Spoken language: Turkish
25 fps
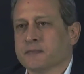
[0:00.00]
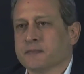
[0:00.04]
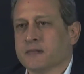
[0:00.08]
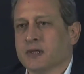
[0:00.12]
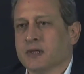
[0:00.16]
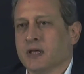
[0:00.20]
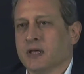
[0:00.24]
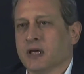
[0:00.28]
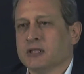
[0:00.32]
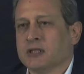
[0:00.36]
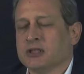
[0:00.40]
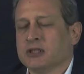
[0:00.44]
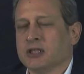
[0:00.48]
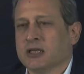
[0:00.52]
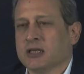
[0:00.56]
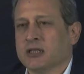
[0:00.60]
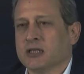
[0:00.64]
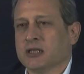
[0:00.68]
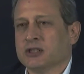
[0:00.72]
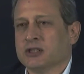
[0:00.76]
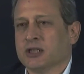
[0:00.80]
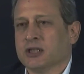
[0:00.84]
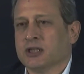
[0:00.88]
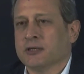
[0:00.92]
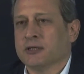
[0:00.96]

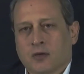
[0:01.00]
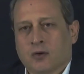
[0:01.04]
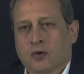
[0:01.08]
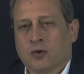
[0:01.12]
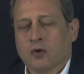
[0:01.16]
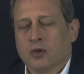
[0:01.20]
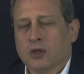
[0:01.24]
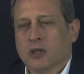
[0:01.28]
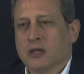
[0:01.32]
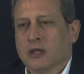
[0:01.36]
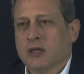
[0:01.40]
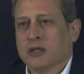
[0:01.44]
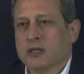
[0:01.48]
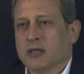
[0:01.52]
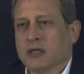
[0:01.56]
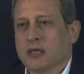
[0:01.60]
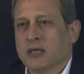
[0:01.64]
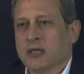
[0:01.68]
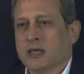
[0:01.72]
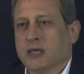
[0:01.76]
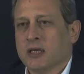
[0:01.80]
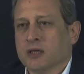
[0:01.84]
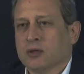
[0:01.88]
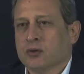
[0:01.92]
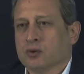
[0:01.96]
gerçekleşen olağan
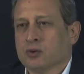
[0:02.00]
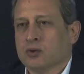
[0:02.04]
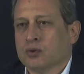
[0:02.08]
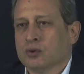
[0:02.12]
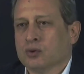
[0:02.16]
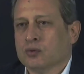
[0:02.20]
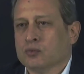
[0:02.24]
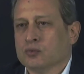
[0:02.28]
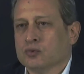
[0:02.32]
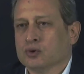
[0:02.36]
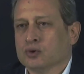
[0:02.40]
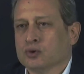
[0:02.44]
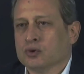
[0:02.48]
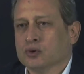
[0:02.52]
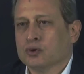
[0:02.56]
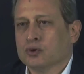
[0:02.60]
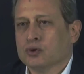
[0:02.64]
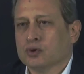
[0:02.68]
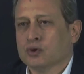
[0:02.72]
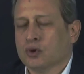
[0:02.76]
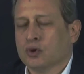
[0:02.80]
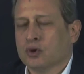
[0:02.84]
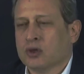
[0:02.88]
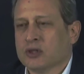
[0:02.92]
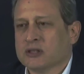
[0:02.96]
genel kurulumuzun
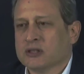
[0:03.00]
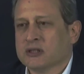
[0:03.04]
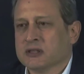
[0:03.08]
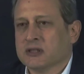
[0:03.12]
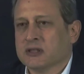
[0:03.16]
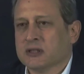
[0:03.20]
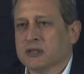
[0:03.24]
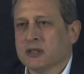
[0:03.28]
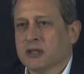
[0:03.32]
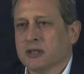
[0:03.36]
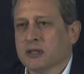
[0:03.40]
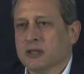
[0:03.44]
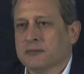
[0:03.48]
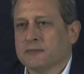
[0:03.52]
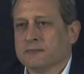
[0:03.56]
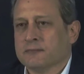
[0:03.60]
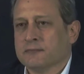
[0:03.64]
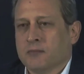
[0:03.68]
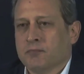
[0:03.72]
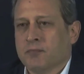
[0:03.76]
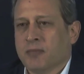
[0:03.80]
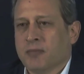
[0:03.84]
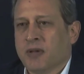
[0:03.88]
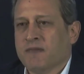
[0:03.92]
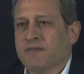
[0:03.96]
sonrasında
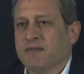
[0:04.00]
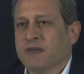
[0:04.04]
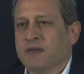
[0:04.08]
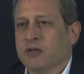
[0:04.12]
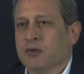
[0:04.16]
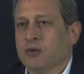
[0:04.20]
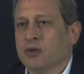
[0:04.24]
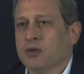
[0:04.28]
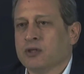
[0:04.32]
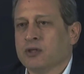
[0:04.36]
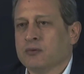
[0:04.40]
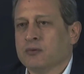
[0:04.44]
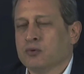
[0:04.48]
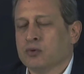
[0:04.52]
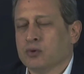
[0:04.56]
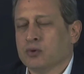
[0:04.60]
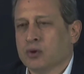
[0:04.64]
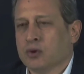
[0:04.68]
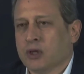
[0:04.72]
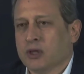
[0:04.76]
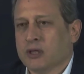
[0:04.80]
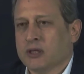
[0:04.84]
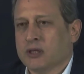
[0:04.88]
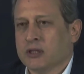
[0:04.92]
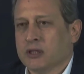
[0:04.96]
ben ve yönetim
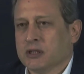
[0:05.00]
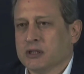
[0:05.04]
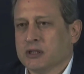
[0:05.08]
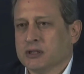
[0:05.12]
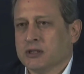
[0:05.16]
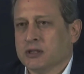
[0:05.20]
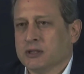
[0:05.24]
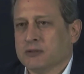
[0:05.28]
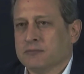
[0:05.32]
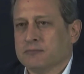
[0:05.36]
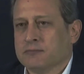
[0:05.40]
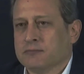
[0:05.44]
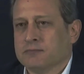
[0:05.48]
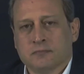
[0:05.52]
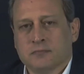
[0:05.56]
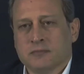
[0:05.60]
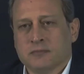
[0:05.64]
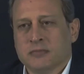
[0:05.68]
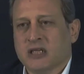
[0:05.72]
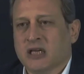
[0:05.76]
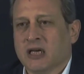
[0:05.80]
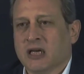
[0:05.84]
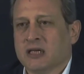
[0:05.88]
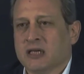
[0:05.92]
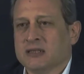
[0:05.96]
kurulu arkadaşlarım
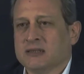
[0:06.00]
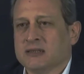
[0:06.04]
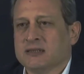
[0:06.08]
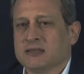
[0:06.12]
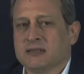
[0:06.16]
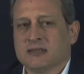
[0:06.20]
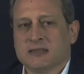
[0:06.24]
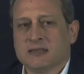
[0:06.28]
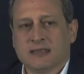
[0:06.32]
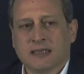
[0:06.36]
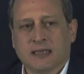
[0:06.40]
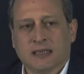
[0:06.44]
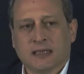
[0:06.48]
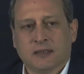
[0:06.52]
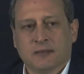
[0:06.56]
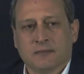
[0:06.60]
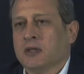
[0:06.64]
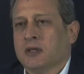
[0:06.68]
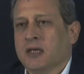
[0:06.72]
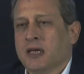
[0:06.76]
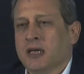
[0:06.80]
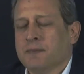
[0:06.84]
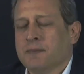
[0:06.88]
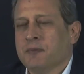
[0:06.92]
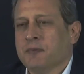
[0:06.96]
bila istisna
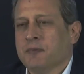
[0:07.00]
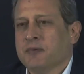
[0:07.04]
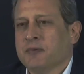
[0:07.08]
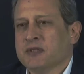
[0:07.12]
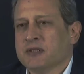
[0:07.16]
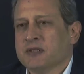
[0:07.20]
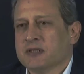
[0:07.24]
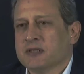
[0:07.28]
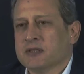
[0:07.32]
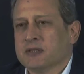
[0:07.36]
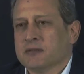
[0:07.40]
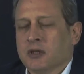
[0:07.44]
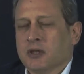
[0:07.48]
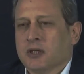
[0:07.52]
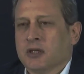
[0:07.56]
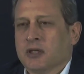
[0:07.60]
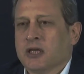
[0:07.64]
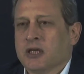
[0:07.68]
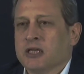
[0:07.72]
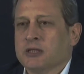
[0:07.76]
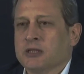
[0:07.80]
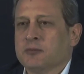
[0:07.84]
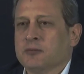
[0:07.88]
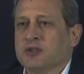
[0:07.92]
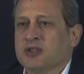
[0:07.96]
hepimiz
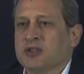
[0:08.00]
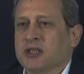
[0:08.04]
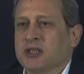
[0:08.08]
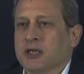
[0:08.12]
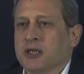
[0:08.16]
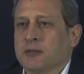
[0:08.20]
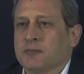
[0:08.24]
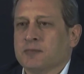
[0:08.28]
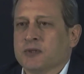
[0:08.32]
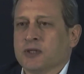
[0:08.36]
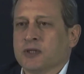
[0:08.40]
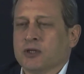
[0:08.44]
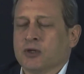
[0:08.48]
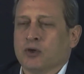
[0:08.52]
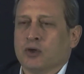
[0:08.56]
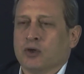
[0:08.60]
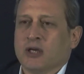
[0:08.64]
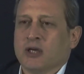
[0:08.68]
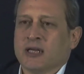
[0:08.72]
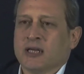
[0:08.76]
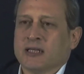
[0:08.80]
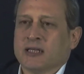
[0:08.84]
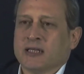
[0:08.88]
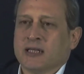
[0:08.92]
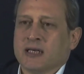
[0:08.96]
geçmişte yapılan
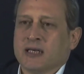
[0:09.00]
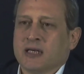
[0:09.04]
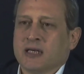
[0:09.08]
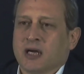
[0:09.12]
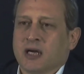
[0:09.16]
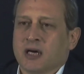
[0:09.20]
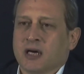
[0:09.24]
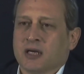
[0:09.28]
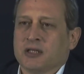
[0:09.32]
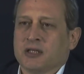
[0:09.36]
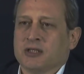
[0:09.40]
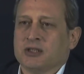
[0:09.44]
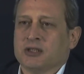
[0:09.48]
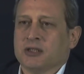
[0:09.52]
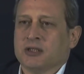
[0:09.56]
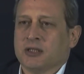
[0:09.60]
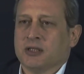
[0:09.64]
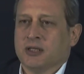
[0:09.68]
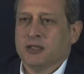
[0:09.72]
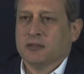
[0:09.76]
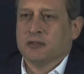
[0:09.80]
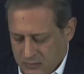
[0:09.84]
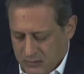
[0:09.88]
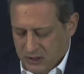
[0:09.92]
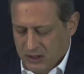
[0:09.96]
örneklerin
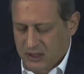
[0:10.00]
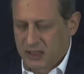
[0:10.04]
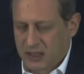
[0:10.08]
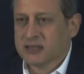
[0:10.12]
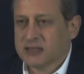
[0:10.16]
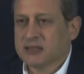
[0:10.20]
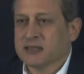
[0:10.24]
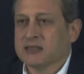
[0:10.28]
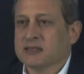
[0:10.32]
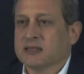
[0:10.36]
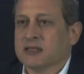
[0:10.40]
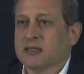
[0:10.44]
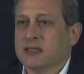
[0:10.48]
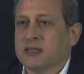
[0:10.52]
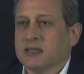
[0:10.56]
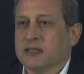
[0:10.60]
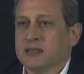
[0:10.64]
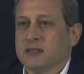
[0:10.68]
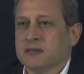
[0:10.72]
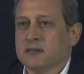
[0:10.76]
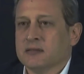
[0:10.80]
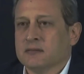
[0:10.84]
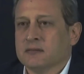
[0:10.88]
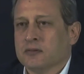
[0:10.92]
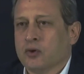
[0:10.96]
haricinde
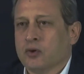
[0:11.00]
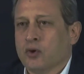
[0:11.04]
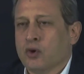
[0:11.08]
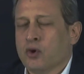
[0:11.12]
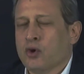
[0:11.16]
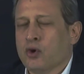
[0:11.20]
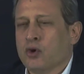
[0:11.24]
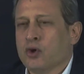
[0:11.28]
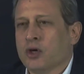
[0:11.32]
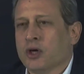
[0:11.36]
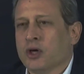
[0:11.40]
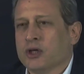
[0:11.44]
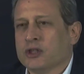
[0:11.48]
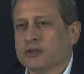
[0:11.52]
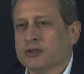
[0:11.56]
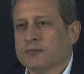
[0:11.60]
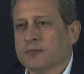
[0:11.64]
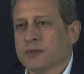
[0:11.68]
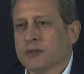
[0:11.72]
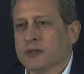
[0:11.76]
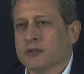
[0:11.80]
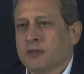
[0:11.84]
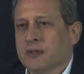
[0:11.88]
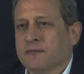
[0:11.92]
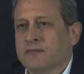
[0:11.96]
Galatasaray'ın önünü
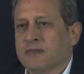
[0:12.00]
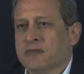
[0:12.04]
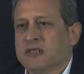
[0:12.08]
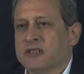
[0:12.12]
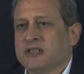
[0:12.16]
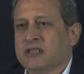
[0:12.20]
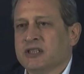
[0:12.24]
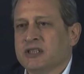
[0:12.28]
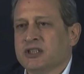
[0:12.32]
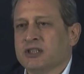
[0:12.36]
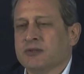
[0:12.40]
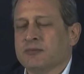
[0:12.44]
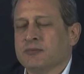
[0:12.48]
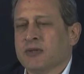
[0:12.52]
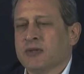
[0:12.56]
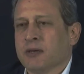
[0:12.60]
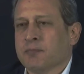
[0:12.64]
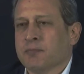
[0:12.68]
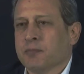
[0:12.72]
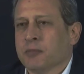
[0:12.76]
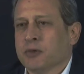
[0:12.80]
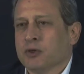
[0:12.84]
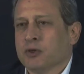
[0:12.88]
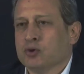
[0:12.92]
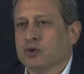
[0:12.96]
açmak ve seçim
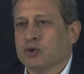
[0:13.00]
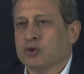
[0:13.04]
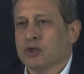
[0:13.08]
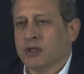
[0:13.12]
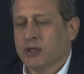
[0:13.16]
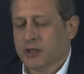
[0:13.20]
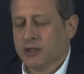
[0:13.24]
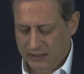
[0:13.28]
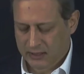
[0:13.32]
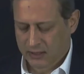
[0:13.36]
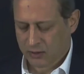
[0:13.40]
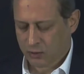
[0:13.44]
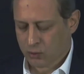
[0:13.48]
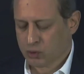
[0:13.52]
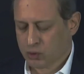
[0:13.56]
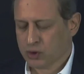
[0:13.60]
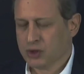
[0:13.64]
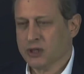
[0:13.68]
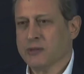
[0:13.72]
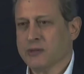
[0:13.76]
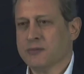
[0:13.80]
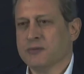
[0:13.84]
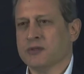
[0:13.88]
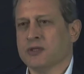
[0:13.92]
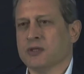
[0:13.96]
yapmak üzere
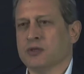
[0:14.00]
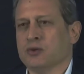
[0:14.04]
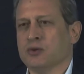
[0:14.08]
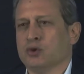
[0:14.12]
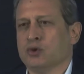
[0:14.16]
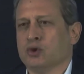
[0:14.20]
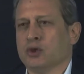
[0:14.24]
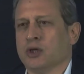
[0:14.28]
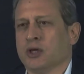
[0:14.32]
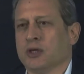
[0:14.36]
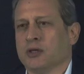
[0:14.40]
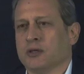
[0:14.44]
üzerimize düşen